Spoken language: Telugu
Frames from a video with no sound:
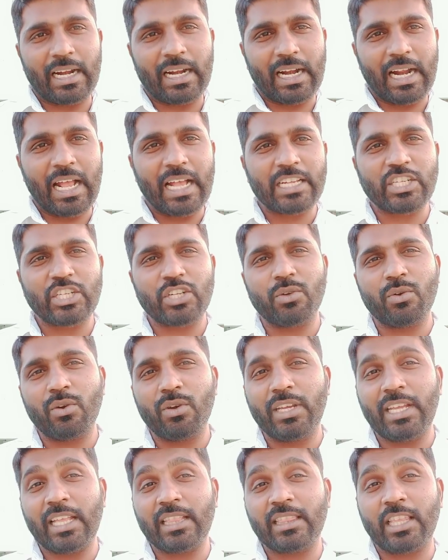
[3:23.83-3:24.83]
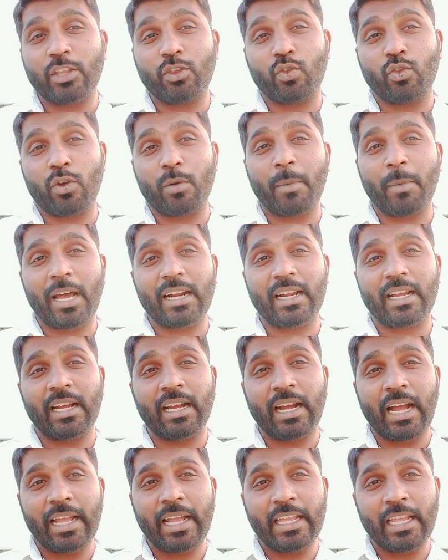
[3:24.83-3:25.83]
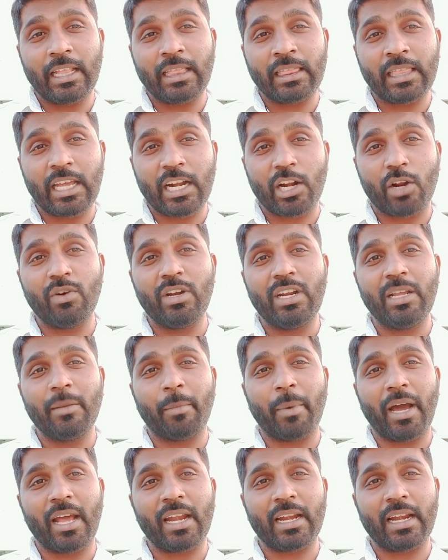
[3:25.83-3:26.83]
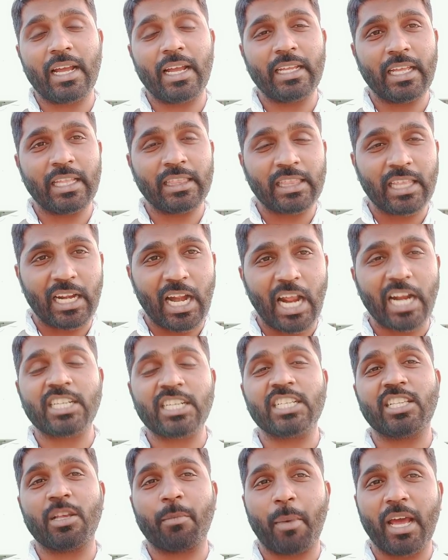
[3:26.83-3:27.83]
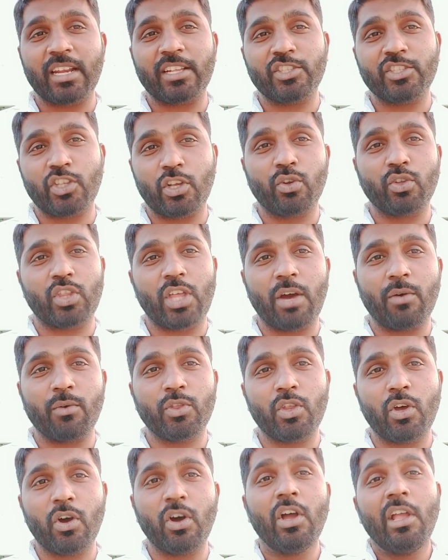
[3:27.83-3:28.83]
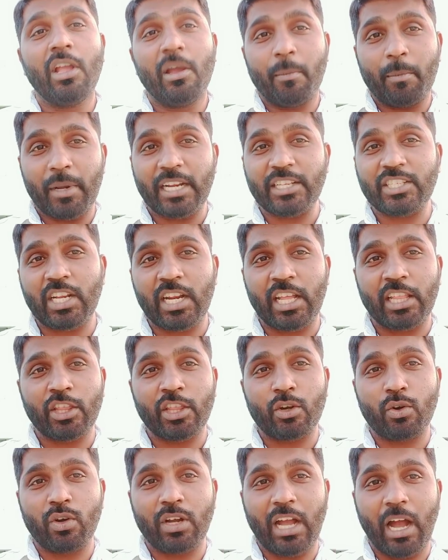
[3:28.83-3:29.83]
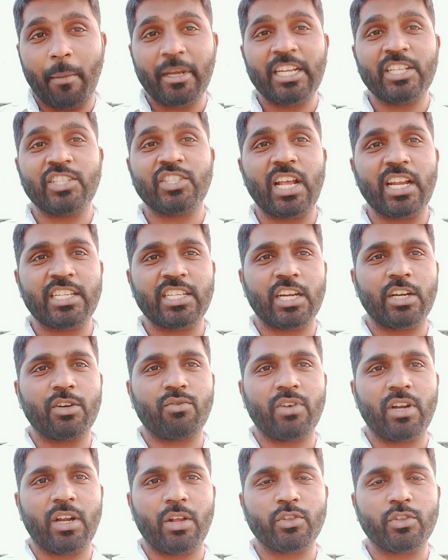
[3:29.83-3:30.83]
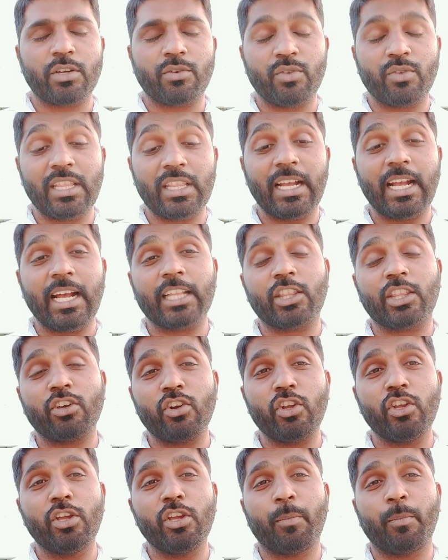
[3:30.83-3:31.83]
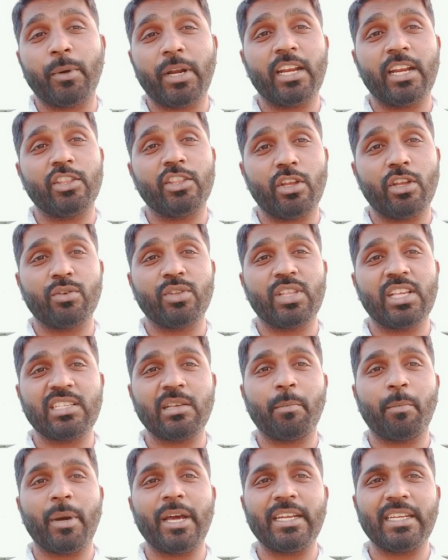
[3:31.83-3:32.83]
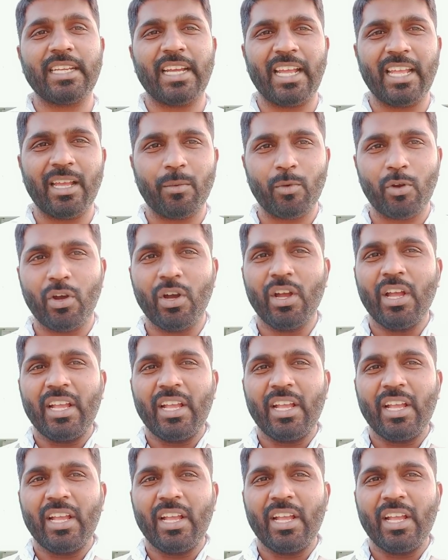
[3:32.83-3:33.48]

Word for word: రాష్ట్రంలో ఎంత దుర్మార్గంగా ఎంత రౌడీ పాలన ఎంత రాక్షస పాలన జరుగుతూ ఉందో ప్రజలందరూ గమనించాల్సినటువంటి అవసరం ఉంది గతంలో ఎప్పుడైనా తెలుగుదేశం పార్టీ హయాంలో